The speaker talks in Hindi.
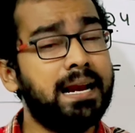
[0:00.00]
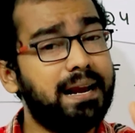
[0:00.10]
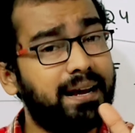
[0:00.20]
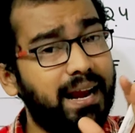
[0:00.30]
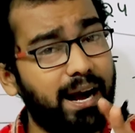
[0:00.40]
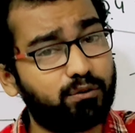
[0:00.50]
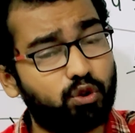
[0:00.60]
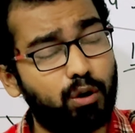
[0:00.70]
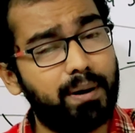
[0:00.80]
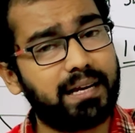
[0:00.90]
लेकिन
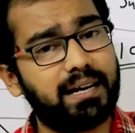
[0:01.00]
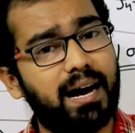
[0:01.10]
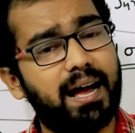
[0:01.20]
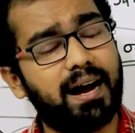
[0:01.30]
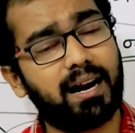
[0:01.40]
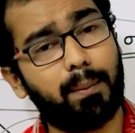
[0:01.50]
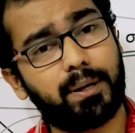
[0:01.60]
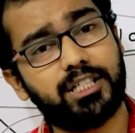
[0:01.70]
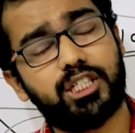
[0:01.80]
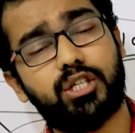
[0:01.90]
एक्चुअल में क्या है अगर आप
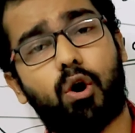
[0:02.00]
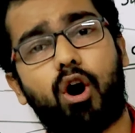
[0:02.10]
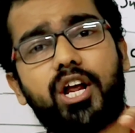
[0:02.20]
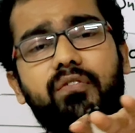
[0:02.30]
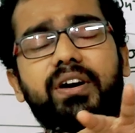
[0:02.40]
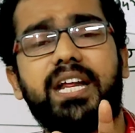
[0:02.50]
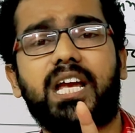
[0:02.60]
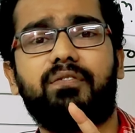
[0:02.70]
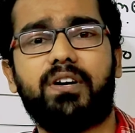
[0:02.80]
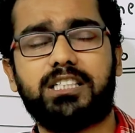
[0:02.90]
किसी और इक्विटी
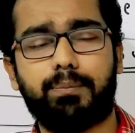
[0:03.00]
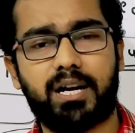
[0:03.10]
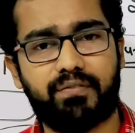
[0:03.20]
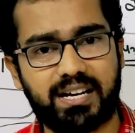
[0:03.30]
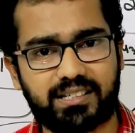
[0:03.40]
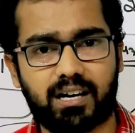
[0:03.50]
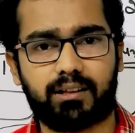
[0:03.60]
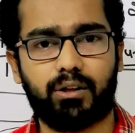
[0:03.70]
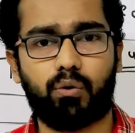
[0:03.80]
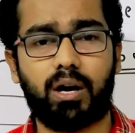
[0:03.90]
के फंड्स में इन्वेस्ट
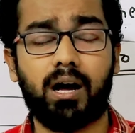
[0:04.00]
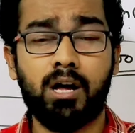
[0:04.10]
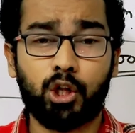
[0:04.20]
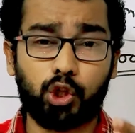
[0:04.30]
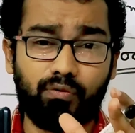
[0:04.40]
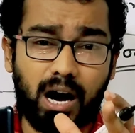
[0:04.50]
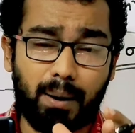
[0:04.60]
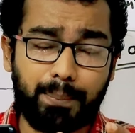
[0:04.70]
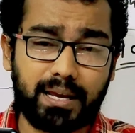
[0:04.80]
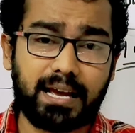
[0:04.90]
करते हो ना तो वहां
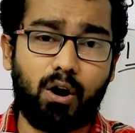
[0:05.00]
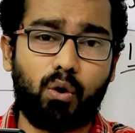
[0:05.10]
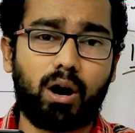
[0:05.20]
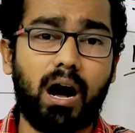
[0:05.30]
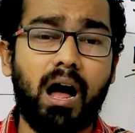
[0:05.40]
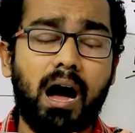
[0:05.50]
पे क्या होगा